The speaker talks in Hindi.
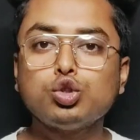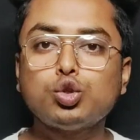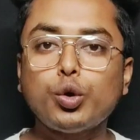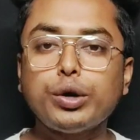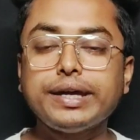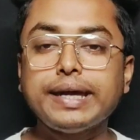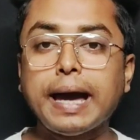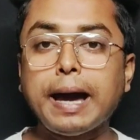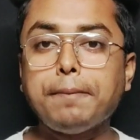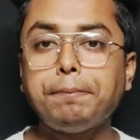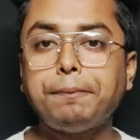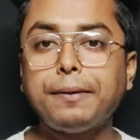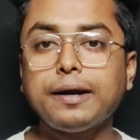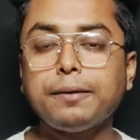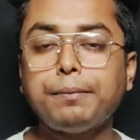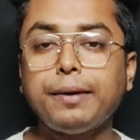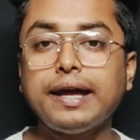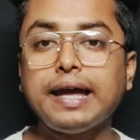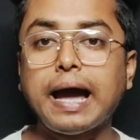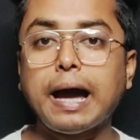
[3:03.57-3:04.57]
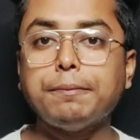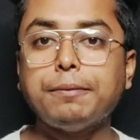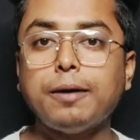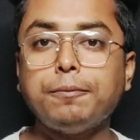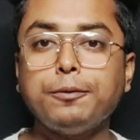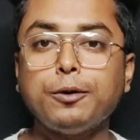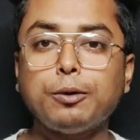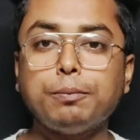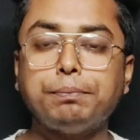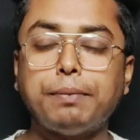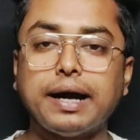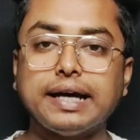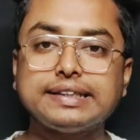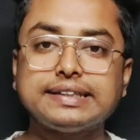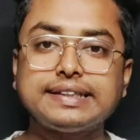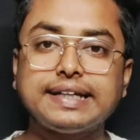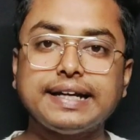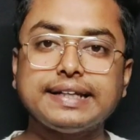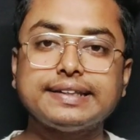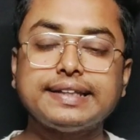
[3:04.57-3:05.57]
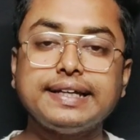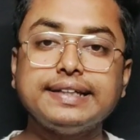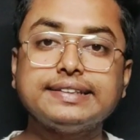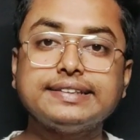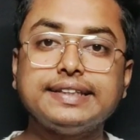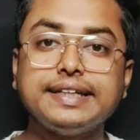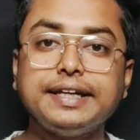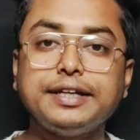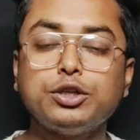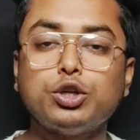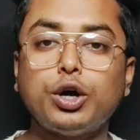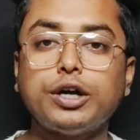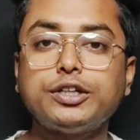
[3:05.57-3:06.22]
तो यहाँ पर भाई अब हम लोग बात करते हैं सी